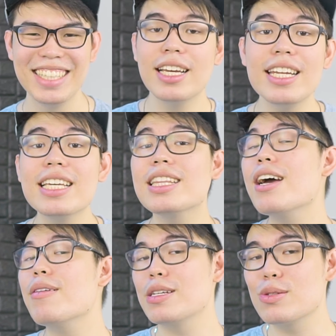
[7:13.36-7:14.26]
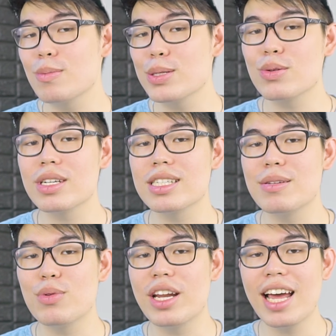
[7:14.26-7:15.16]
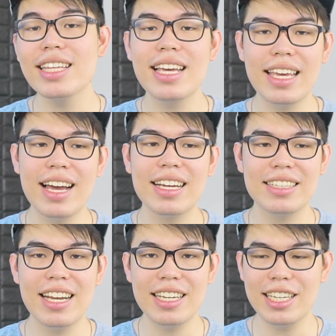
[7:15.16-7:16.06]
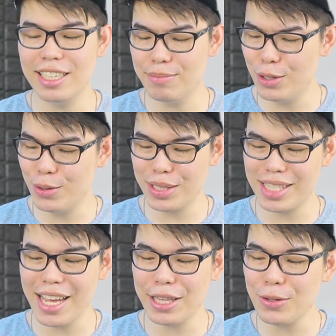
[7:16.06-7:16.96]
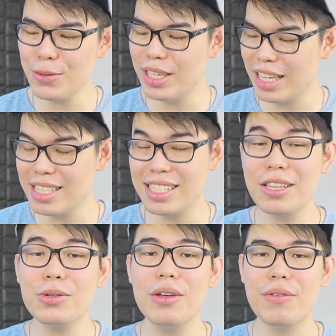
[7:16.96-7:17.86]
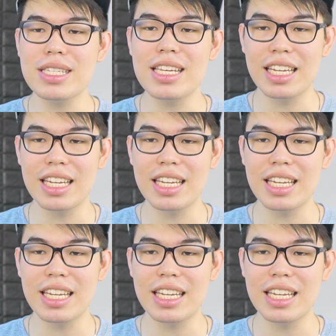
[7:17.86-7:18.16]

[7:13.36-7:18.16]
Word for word: jadi kita langsung masuk ke kesimpulan aja ya dan menurut saya tuh dengan satu device